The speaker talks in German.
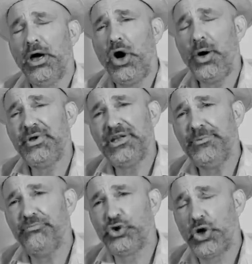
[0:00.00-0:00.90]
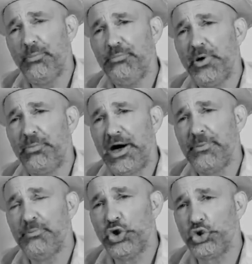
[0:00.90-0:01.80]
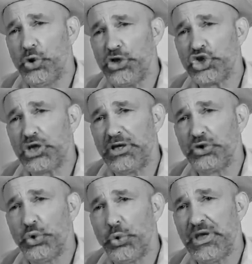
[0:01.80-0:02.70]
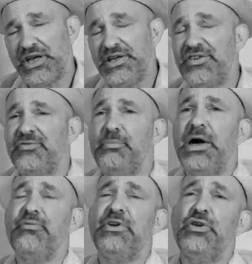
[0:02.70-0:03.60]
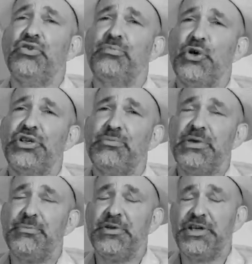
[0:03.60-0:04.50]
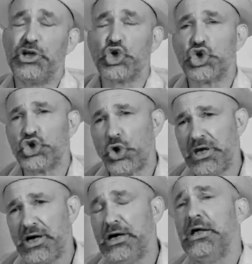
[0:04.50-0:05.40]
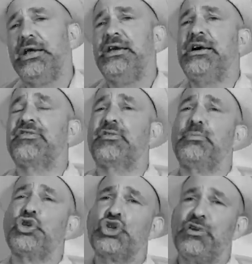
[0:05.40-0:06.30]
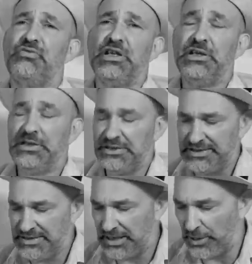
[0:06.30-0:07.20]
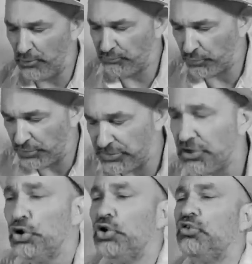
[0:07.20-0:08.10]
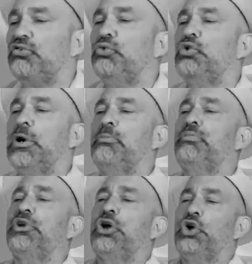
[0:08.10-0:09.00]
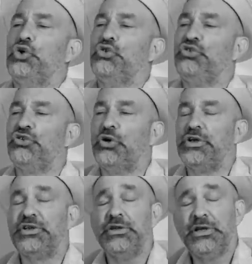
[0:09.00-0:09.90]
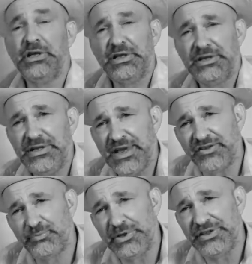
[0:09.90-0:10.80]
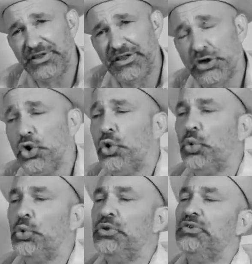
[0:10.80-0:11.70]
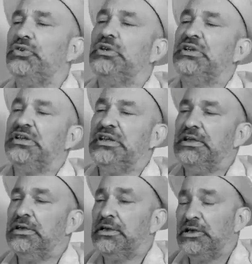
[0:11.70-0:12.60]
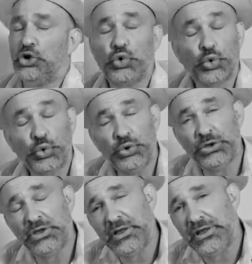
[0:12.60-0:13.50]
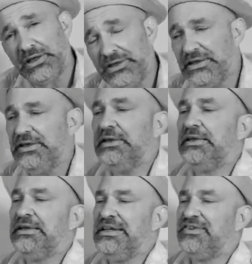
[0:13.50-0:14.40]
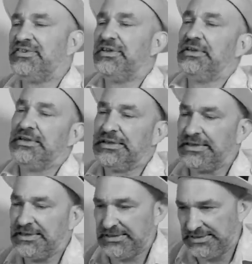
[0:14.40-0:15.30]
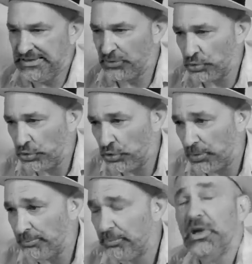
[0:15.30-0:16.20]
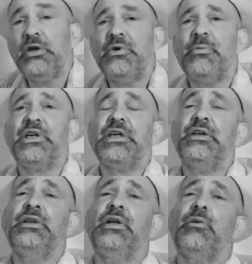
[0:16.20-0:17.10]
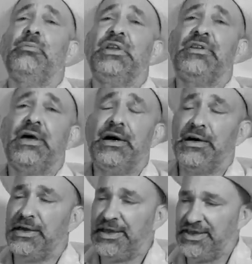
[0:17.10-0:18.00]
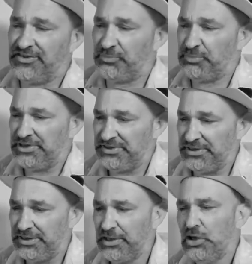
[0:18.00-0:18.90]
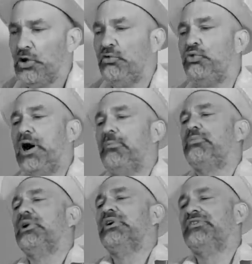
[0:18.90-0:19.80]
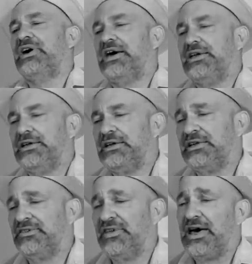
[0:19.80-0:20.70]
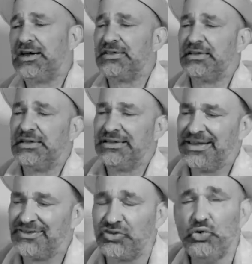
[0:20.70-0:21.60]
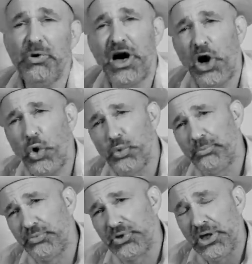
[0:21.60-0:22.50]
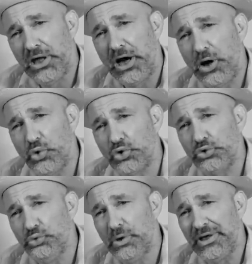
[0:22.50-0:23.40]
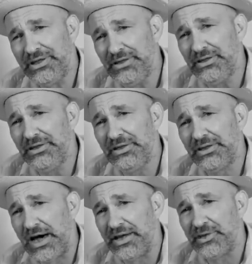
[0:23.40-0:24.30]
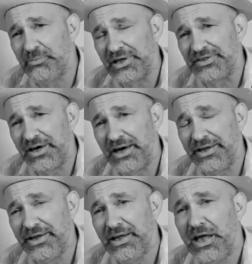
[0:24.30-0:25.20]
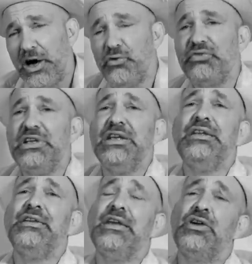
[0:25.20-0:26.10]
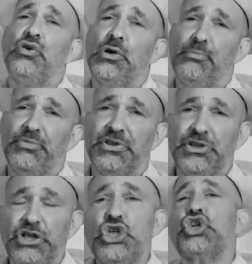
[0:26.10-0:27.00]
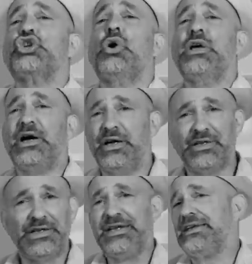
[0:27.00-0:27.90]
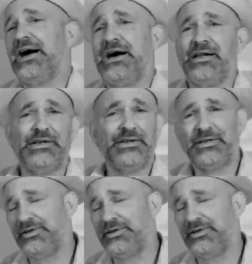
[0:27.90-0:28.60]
Hallo meine Lieben, willkommen beim Deutschland Kurier. In den nächsten beiden Videos möchte ich mich mit der Steuerlast beschäftigen, die auf euch zukommt, sollten die SPD und die Grünen in die nächste Regierung kommen. Wir beginnen mit der SPD. Vorab sei gesagt, dass überhaupt auch nur irgendeine Partei auf die Idee kommt, die Steuern, egal